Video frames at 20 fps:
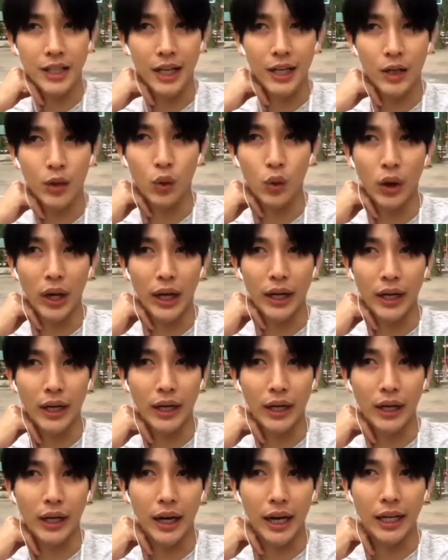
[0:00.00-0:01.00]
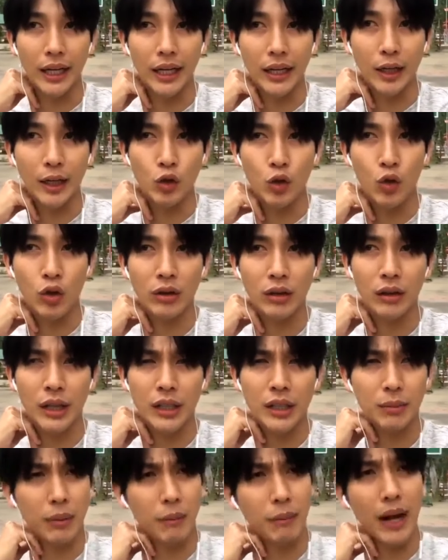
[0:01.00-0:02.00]
ก็จะได้ดูกันในในช่วง
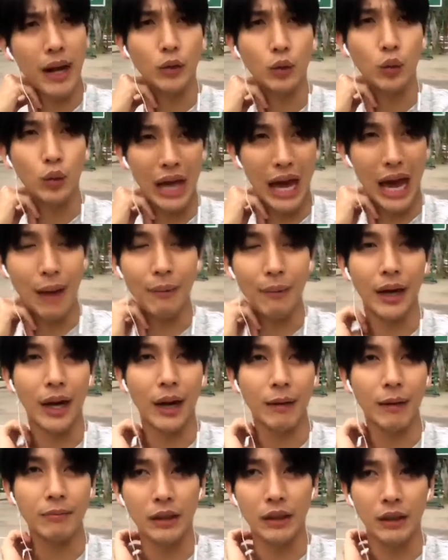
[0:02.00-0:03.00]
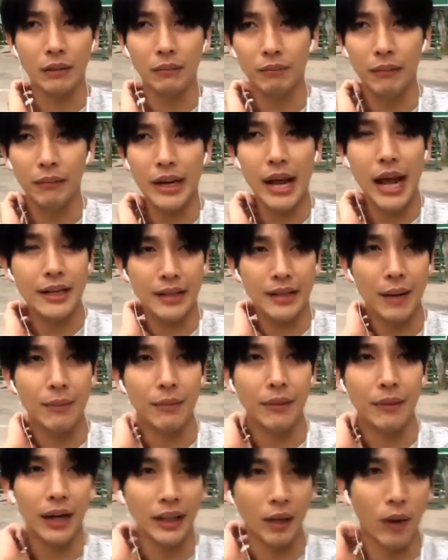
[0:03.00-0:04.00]
น่าจะประมาณตุลามั้งครับ หรือไม่แน่ใจ
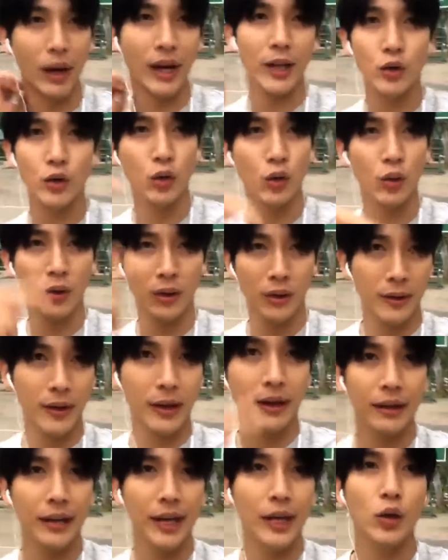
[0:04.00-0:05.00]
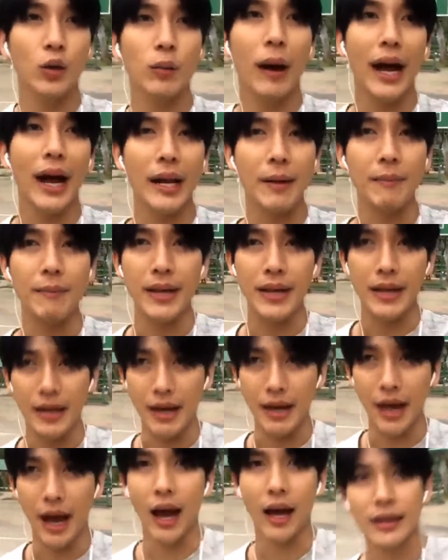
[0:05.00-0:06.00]
เหมือนกันแต่ว่าได้ดูได้ดูภายในปี
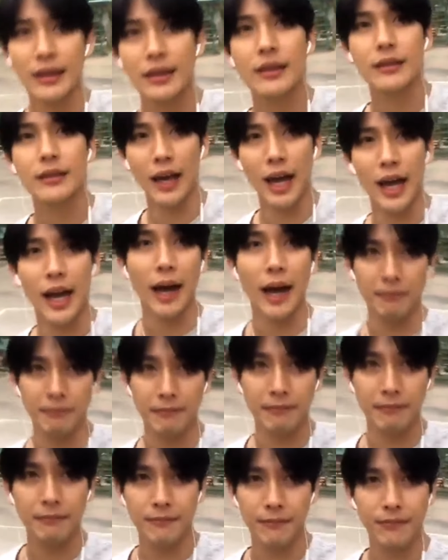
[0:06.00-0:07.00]
นี้ฮะใช่แต่ว่